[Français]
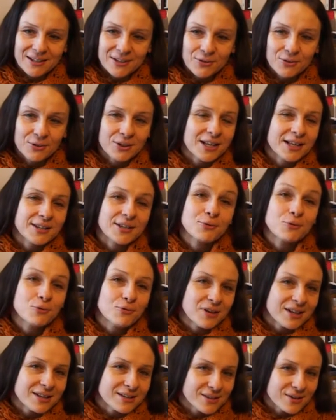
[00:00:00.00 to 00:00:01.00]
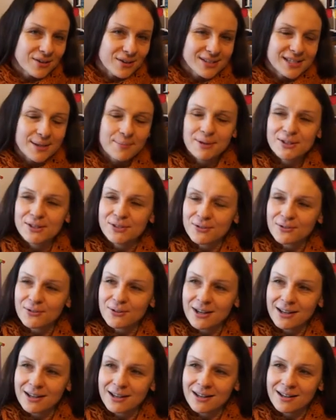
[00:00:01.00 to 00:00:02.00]
donc il a découvert sa
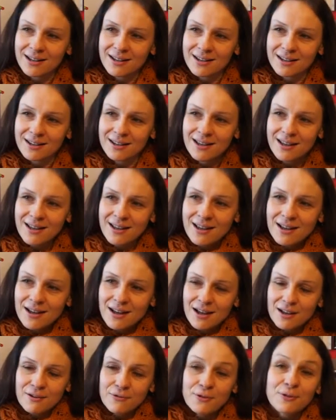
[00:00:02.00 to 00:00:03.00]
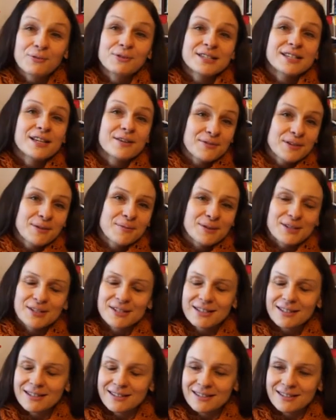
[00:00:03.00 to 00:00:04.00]
passion à, fond de sa vie
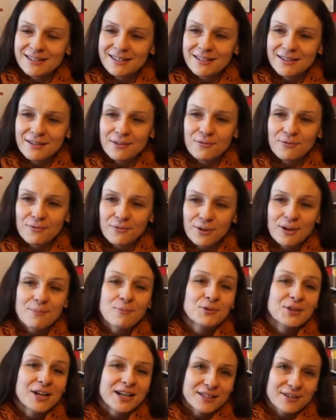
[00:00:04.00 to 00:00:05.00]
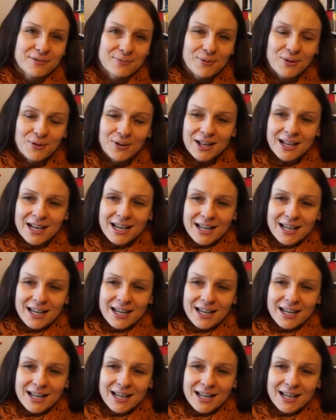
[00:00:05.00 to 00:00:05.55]
parce que c'était vraiment tardivement.